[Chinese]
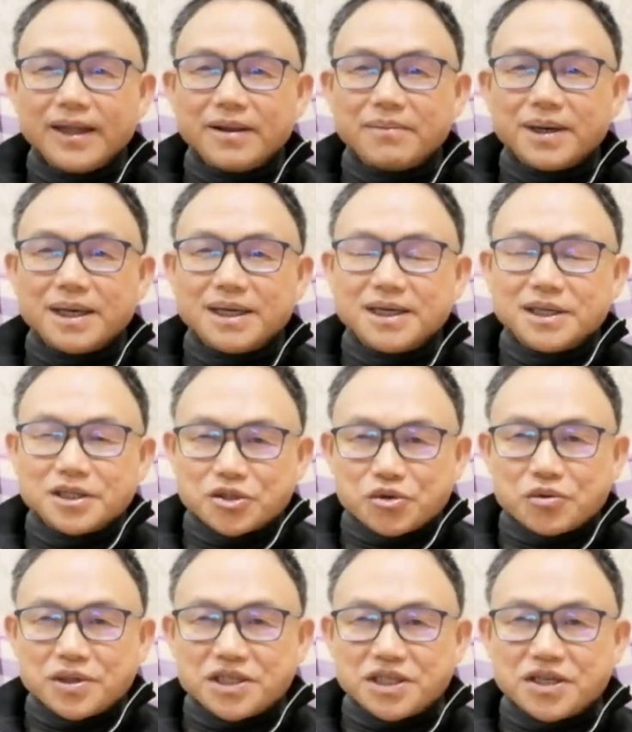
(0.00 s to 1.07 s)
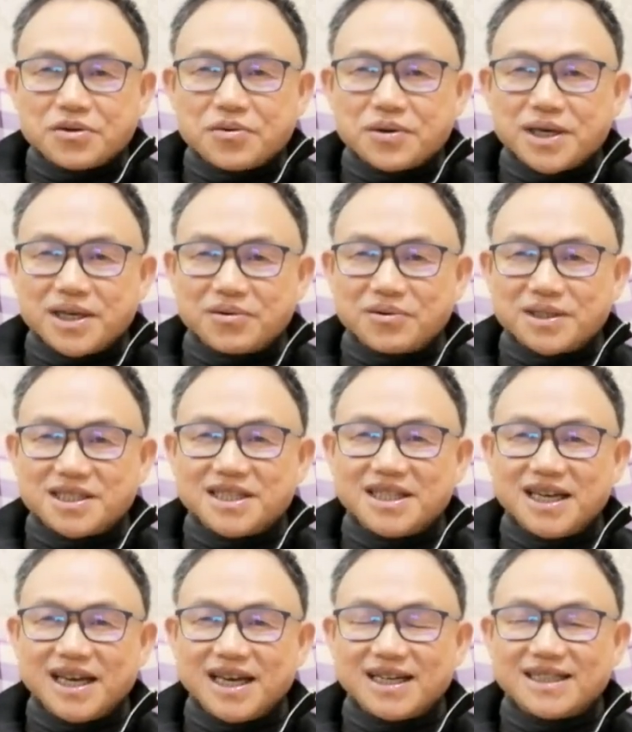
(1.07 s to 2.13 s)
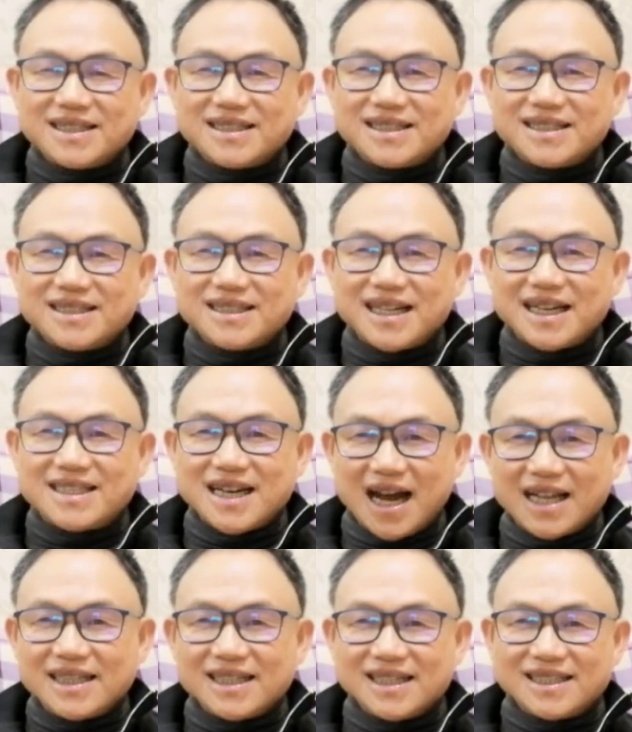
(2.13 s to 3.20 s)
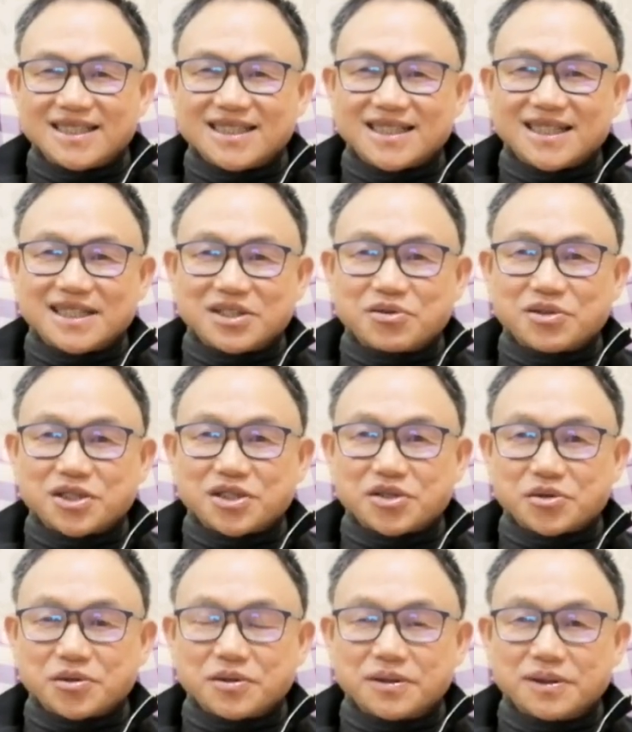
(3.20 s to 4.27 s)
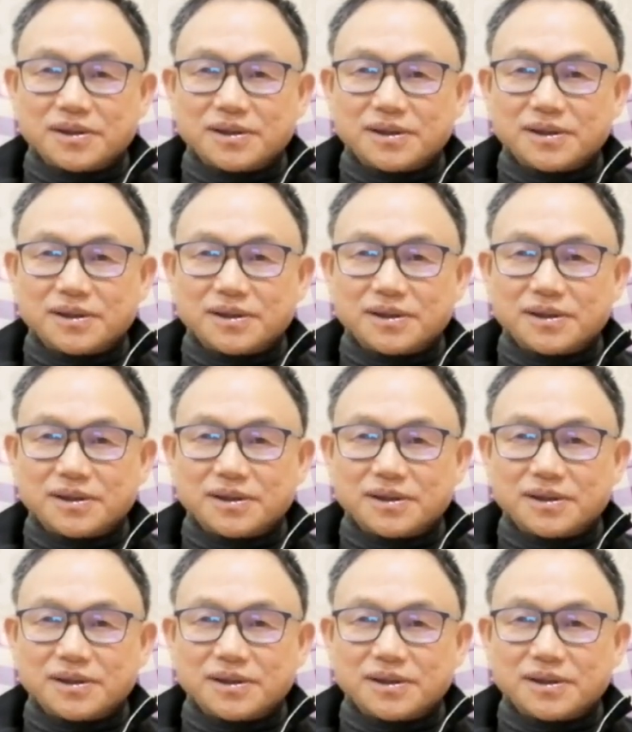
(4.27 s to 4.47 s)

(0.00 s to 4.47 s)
那么作为结尾，我今天想讲的这个就是说，